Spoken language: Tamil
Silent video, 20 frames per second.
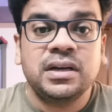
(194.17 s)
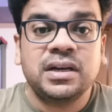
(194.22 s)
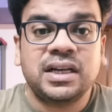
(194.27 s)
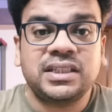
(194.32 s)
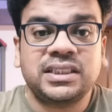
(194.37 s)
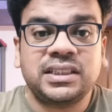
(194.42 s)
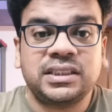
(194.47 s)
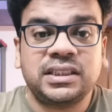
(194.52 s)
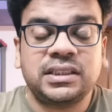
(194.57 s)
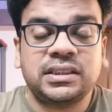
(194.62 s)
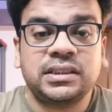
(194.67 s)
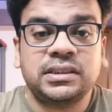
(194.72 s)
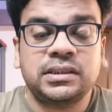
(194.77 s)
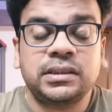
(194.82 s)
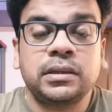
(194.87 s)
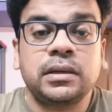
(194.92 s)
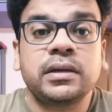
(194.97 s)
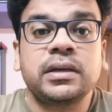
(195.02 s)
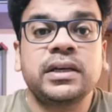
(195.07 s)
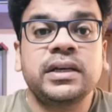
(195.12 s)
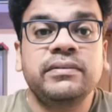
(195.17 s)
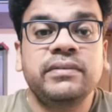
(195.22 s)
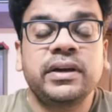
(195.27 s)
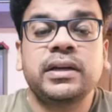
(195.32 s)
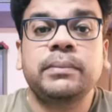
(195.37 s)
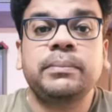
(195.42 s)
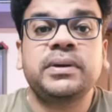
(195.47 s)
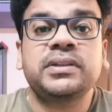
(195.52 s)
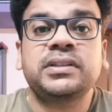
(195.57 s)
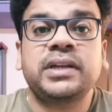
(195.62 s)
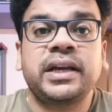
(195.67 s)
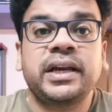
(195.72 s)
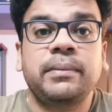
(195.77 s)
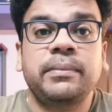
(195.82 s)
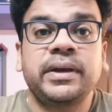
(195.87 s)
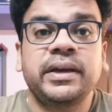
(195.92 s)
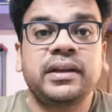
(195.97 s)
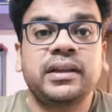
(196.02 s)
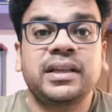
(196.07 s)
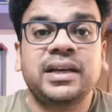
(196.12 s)
கச கச கசகசன் இருக்குது இவங்க என்ன பேசுகிறாங்க
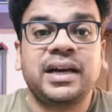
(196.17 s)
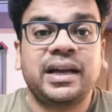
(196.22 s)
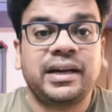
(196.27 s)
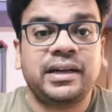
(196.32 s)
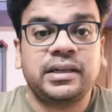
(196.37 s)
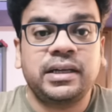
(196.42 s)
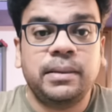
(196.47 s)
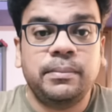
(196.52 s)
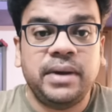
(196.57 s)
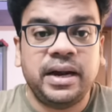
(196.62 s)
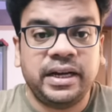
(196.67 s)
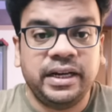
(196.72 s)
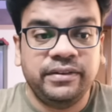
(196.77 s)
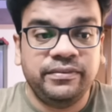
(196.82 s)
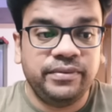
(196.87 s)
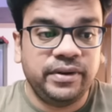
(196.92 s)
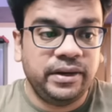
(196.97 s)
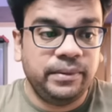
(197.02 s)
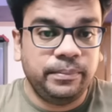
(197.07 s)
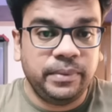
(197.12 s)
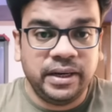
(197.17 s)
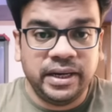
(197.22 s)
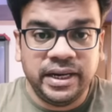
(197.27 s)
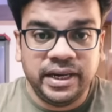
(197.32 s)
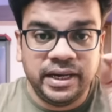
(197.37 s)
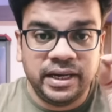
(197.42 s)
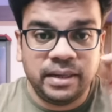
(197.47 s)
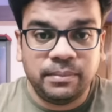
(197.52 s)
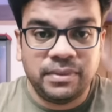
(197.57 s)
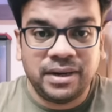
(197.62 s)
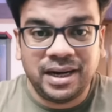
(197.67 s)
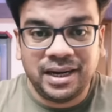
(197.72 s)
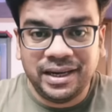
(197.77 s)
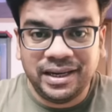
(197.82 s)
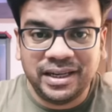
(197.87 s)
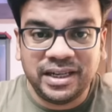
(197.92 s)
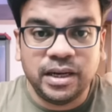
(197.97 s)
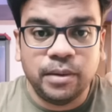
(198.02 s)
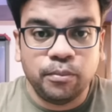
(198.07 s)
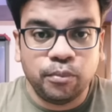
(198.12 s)
அப்படிங்கிறது கரெக்டாக மேக்னிஃபை பண்ணி நம்மளால்
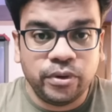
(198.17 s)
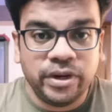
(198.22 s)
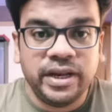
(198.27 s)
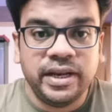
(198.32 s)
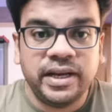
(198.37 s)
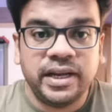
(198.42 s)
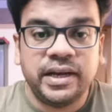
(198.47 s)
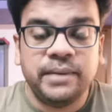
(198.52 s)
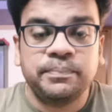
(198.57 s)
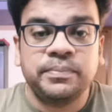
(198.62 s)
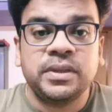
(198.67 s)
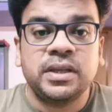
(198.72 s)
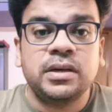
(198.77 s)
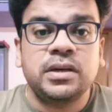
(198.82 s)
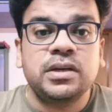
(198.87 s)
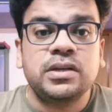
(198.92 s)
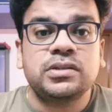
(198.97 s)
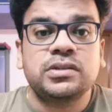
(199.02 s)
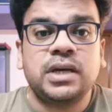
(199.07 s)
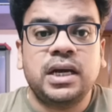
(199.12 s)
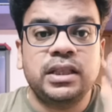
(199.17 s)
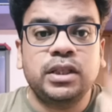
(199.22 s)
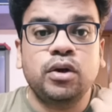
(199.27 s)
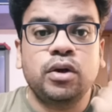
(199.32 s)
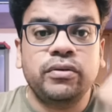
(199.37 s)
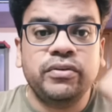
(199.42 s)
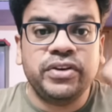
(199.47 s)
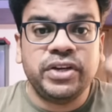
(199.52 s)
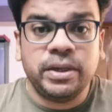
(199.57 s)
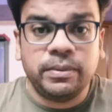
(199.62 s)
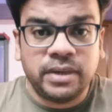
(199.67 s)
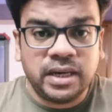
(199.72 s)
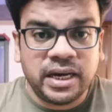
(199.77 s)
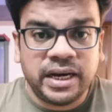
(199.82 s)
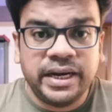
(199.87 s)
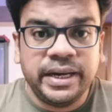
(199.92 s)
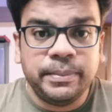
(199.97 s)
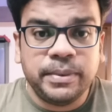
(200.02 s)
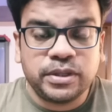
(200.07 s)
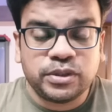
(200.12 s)
எடுக்க முடியல ஸோ அந்த ஒரு விஷயம்
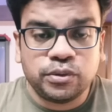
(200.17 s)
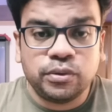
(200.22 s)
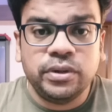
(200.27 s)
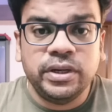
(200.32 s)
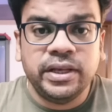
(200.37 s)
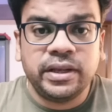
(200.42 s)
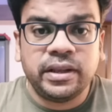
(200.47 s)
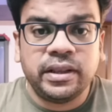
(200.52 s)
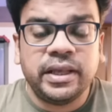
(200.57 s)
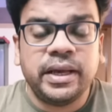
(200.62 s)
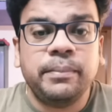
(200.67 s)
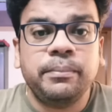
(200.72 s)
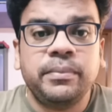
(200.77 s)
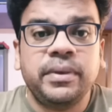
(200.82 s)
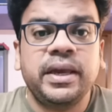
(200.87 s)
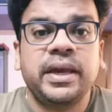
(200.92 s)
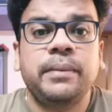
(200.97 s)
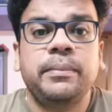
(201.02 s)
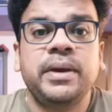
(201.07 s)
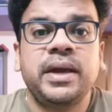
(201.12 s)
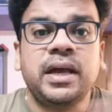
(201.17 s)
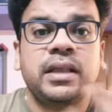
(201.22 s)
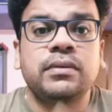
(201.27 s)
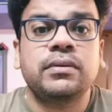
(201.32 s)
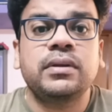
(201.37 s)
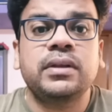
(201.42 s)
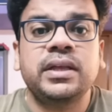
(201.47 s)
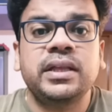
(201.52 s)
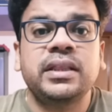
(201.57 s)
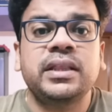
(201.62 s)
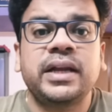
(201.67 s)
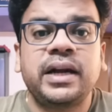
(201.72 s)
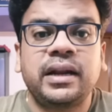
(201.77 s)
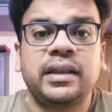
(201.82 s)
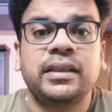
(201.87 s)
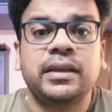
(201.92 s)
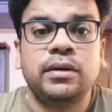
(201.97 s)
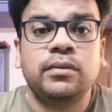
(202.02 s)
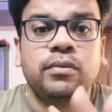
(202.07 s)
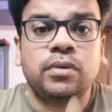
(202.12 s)
நான் கண்டிப்பாக சொல்லியிருந்தேன் மேபி அது வந்து இந்த
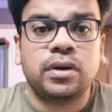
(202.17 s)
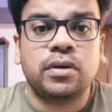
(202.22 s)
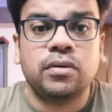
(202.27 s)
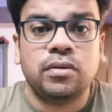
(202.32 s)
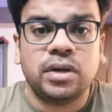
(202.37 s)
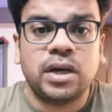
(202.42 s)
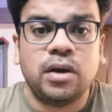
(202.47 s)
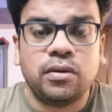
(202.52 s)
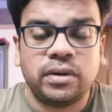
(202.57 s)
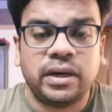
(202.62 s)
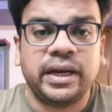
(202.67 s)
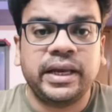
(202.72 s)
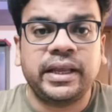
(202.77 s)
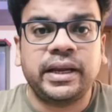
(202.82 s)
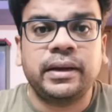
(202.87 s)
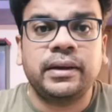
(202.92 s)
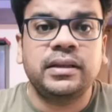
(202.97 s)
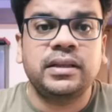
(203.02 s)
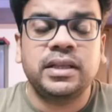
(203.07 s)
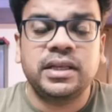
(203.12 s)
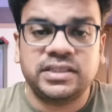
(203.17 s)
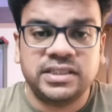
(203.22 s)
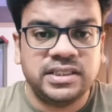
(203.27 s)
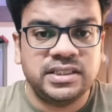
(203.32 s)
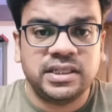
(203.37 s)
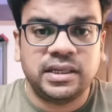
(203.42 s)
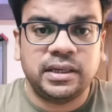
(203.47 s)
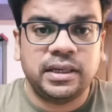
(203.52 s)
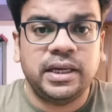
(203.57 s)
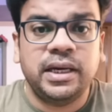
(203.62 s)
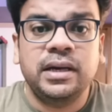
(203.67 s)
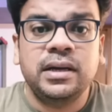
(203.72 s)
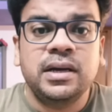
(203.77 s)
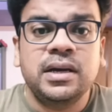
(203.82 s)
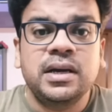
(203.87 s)
இடத்தில் ஒர்க் அவுட் ஆகும்னு நினைக்கிறேன் இந்த சீசனில்